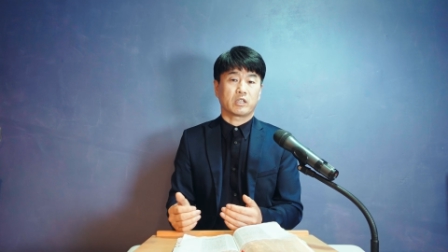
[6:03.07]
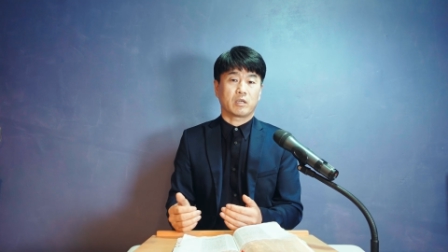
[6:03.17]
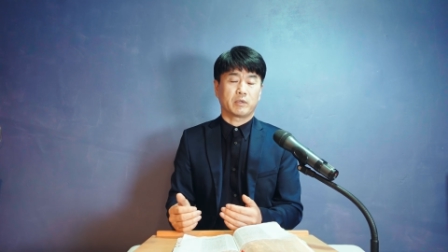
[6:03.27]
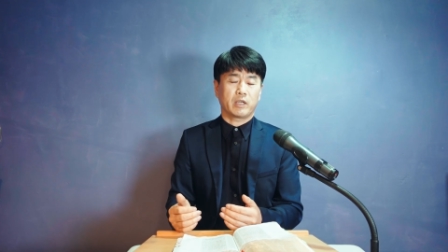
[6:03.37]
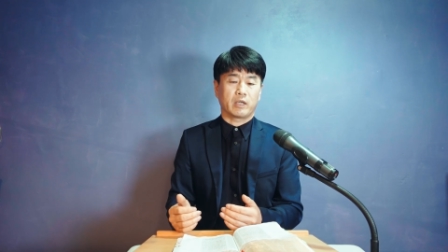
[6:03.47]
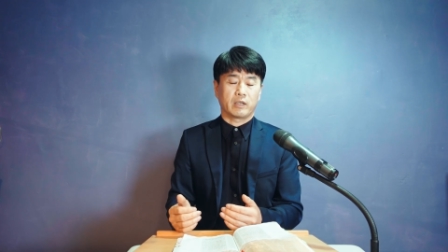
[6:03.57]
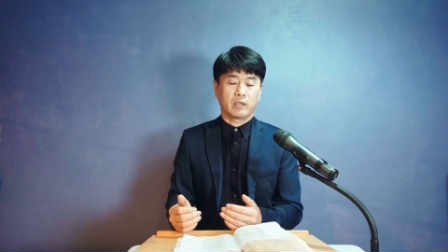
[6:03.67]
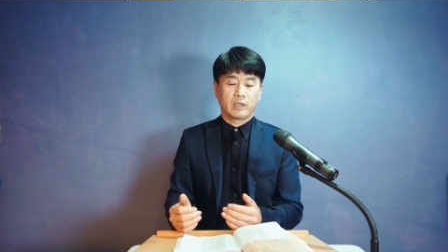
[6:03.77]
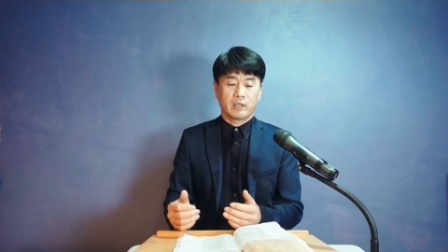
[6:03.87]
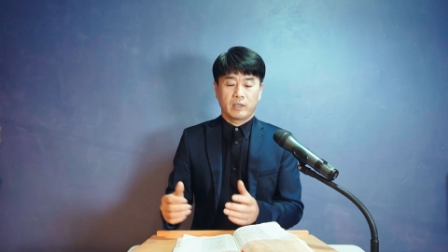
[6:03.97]
때문에
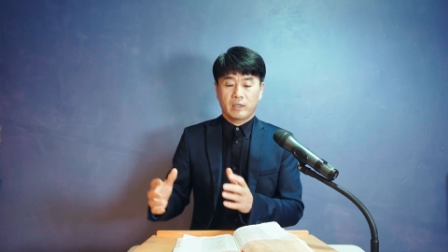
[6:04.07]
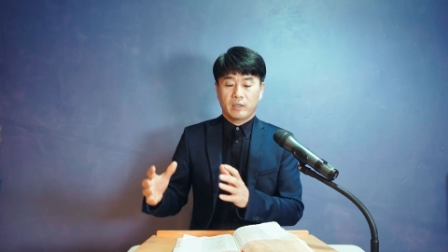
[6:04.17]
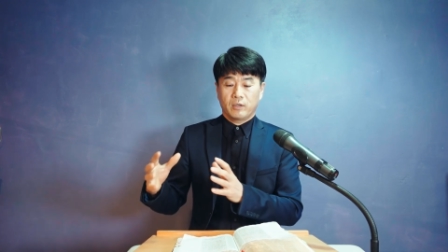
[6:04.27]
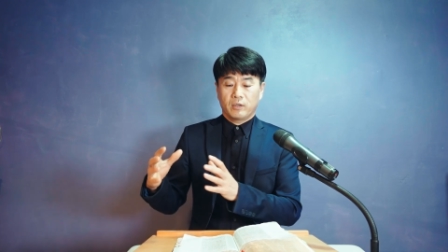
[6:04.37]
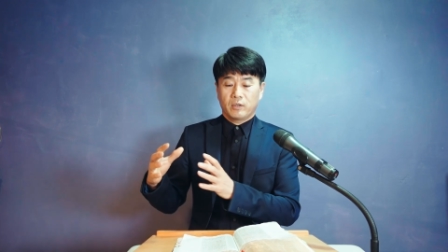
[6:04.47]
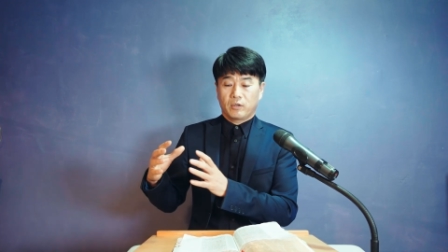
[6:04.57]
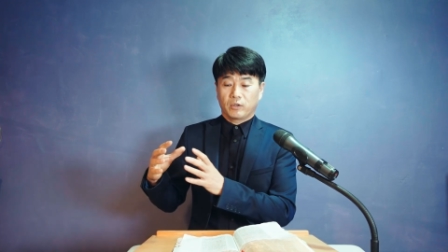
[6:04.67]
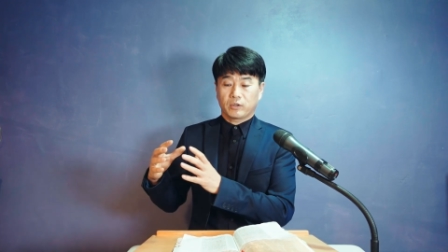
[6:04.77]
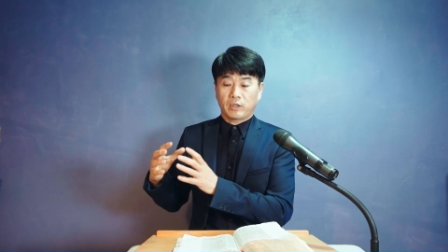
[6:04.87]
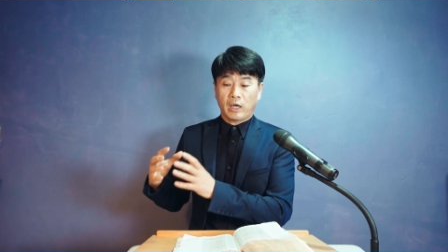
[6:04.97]

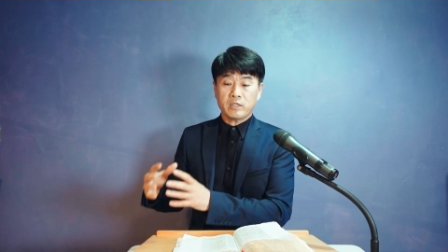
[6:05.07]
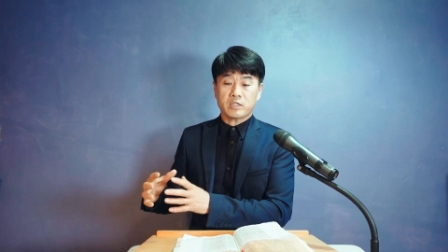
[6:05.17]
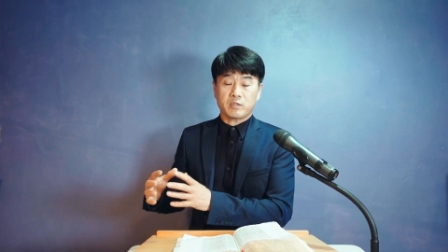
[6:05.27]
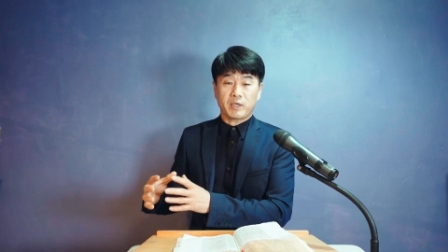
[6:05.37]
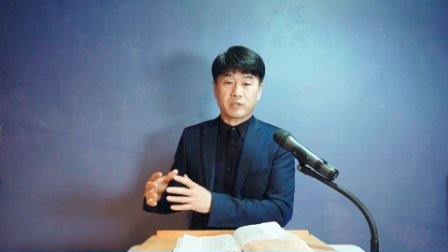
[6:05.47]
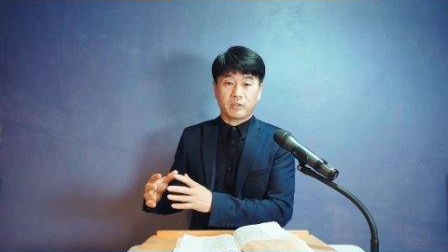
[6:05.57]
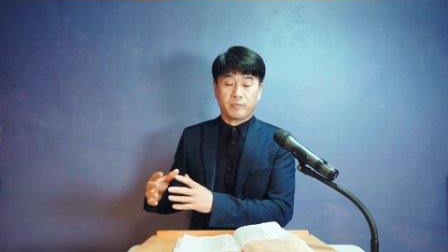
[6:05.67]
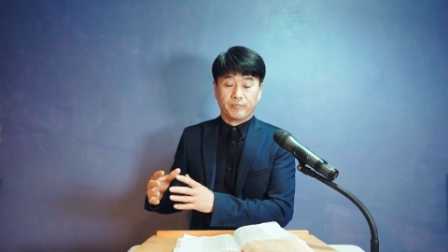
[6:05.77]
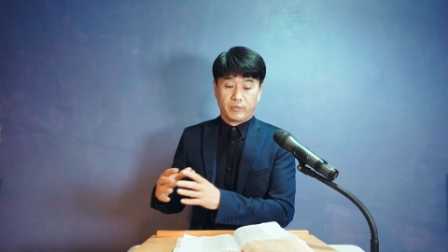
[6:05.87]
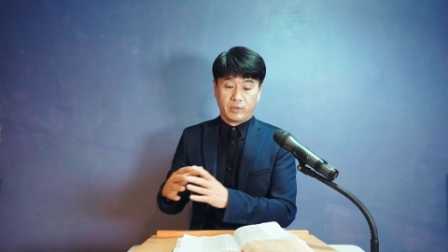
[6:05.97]
어떤 한 집에서
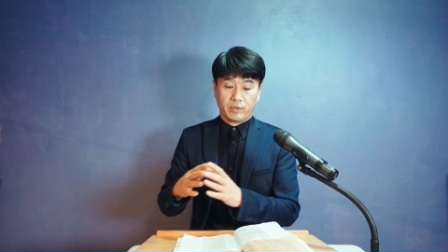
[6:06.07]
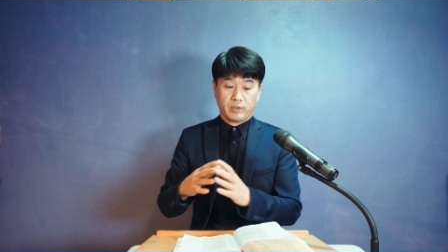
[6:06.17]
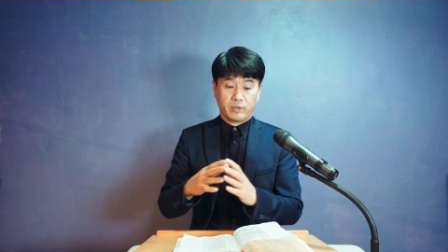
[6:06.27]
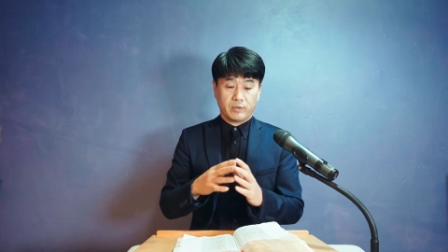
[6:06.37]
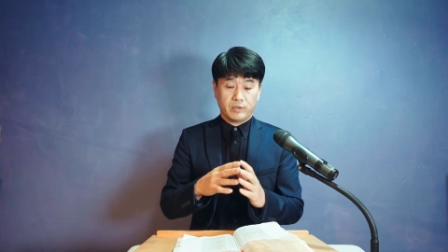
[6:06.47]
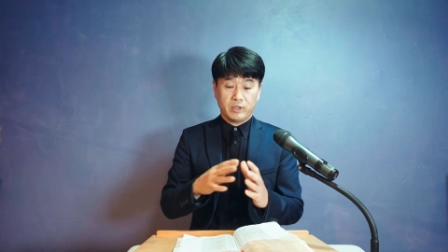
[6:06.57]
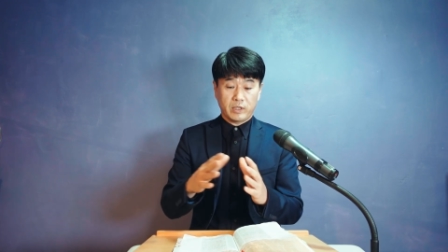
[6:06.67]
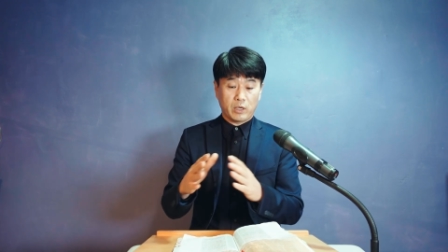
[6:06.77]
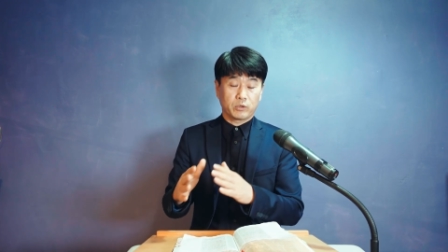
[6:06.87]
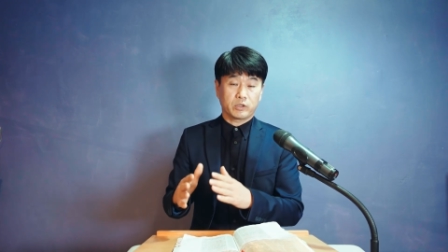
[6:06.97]
이
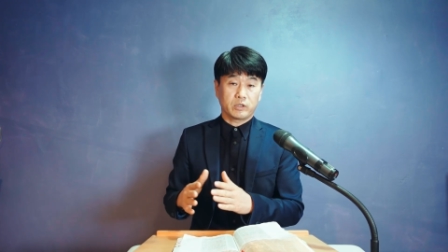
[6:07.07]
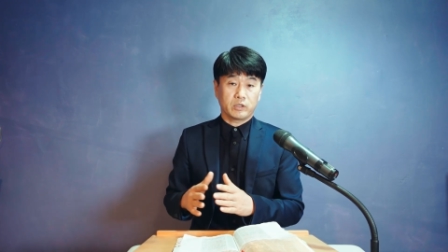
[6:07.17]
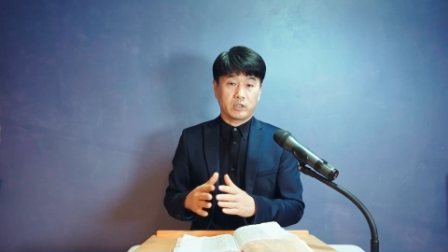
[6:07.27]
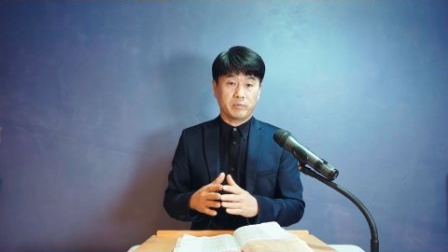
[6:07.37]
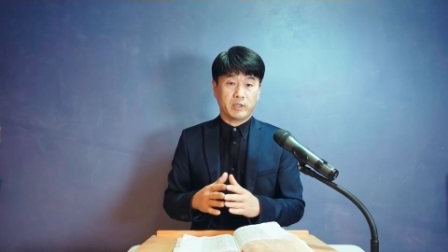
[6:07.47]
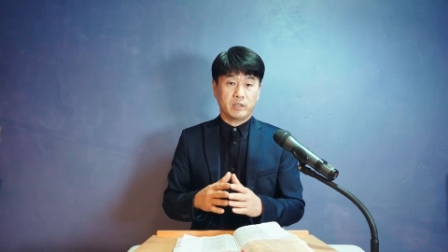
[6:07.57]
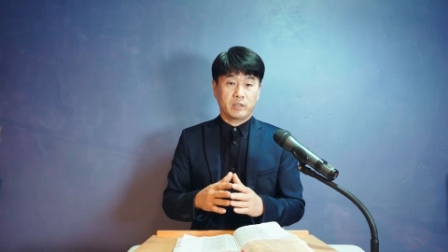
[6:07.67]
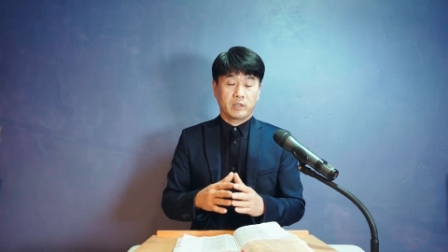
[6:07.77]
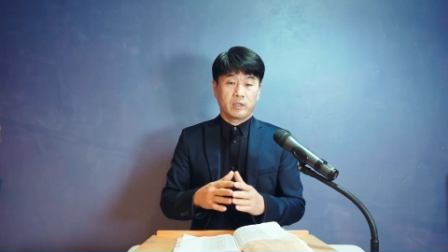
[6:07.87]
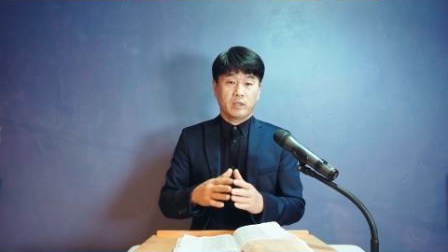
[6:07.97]
내용들은 이미
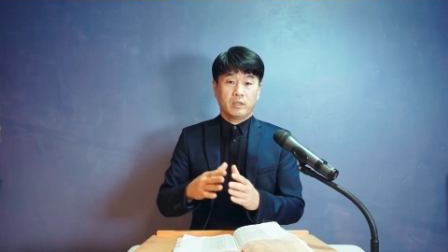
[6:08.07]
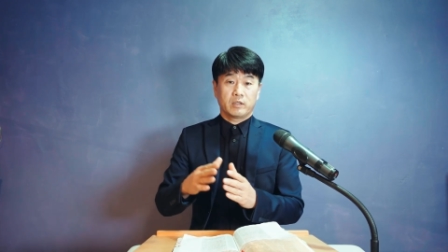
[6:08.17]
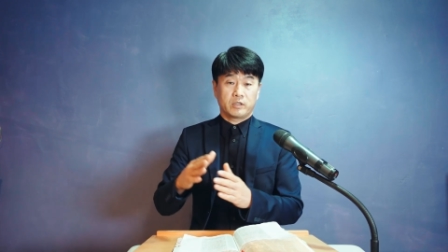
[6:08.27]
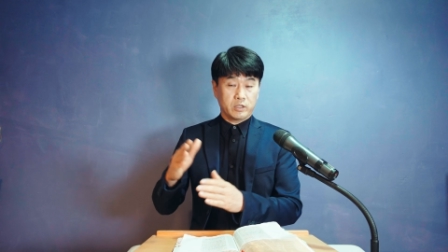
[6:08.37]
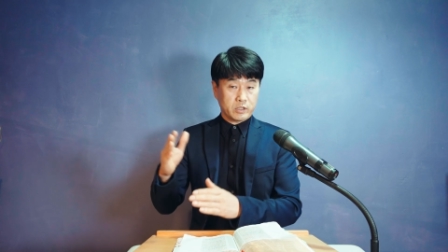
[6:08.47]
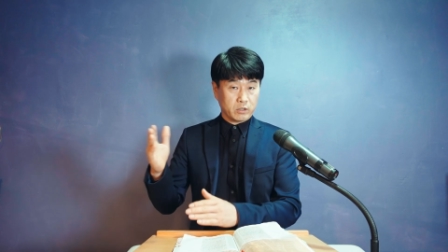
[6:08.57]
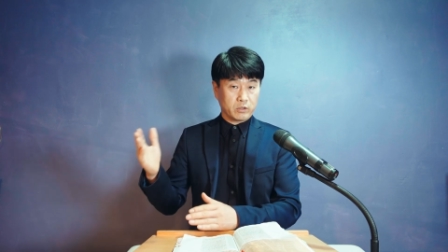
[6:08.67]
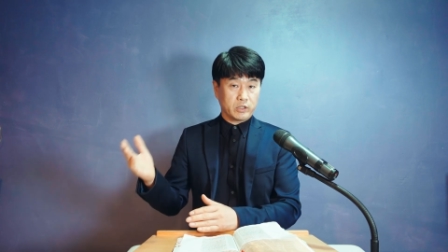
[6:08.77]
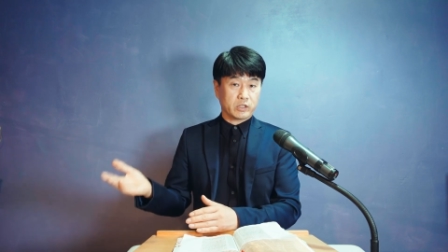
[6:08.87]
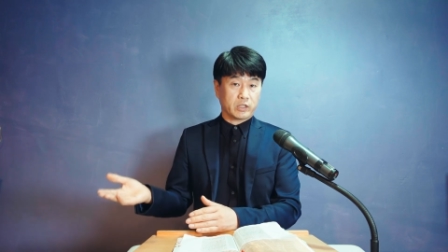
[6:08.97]
실제로
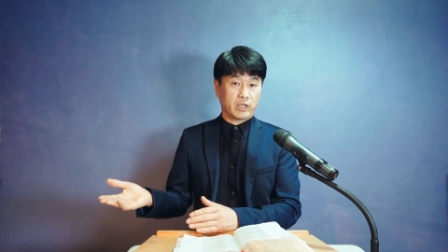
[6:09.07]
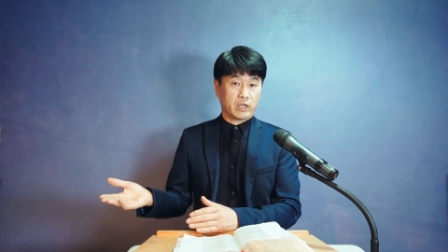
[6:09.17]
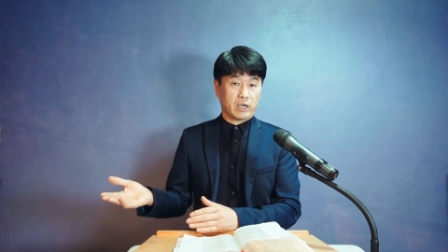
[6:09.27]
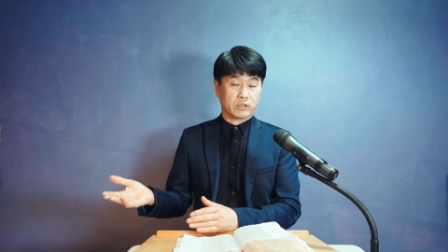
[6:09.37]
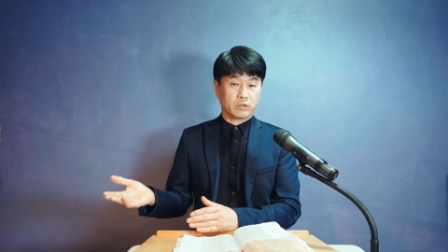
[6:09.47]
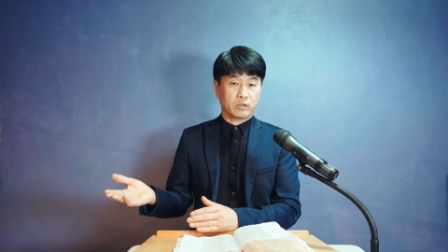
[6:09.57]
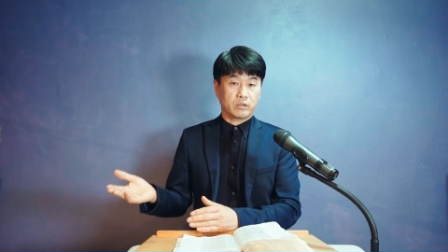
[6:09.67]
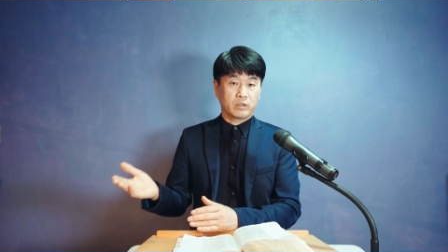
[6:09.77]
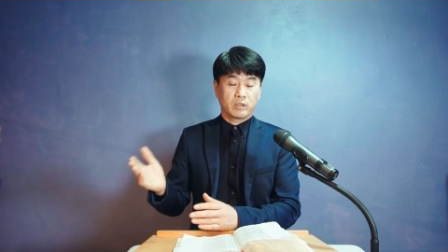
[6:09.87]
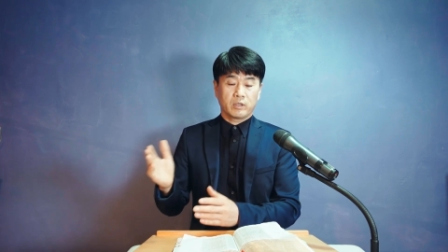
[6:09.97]
이스라엘에
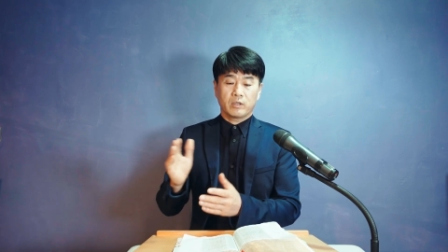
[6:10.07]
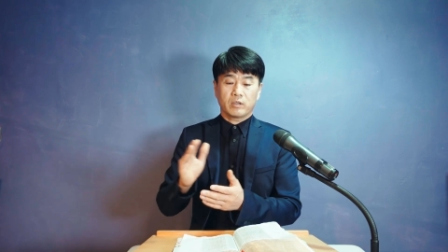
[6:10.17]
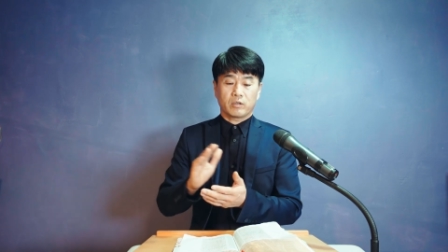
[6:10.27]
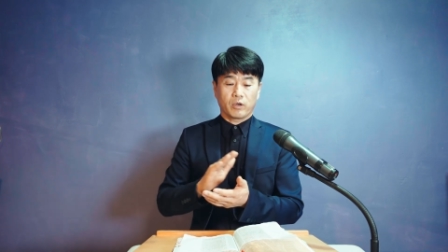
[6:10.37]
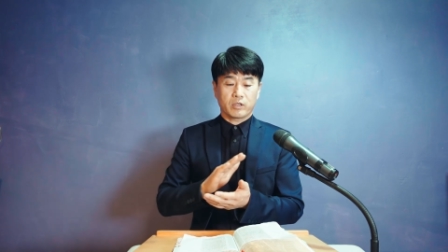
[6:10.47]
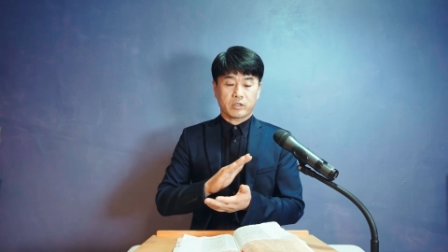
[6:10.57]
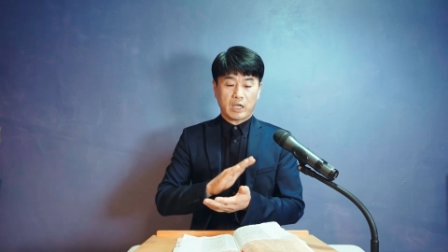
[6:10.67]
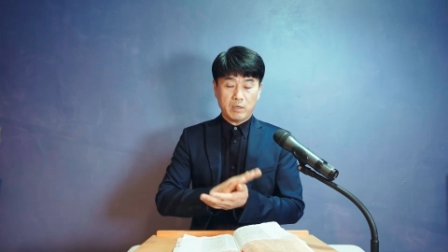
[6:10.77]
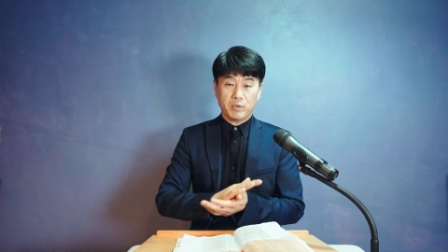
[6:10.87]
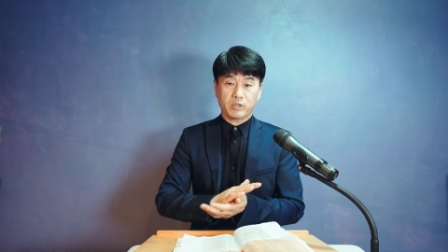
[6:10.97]
가서 거기에서
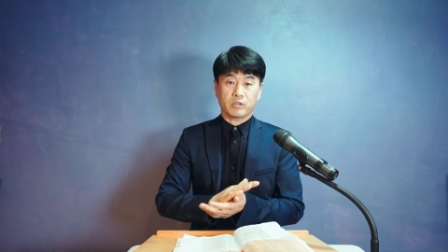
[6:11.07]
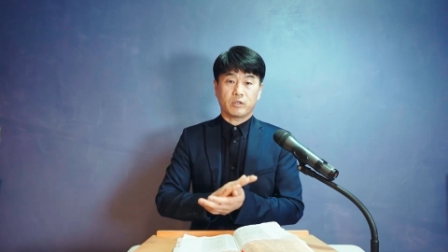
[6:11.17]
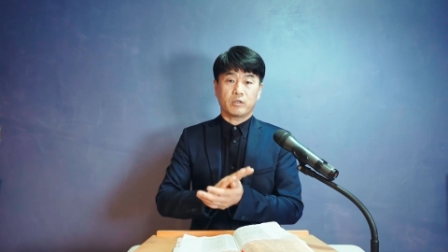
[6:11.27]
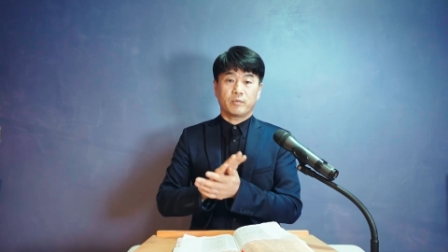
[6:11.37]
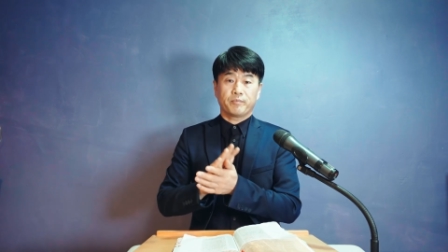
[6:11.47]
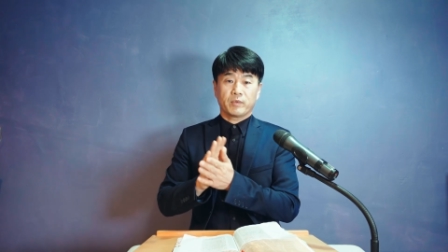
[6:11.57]
살면서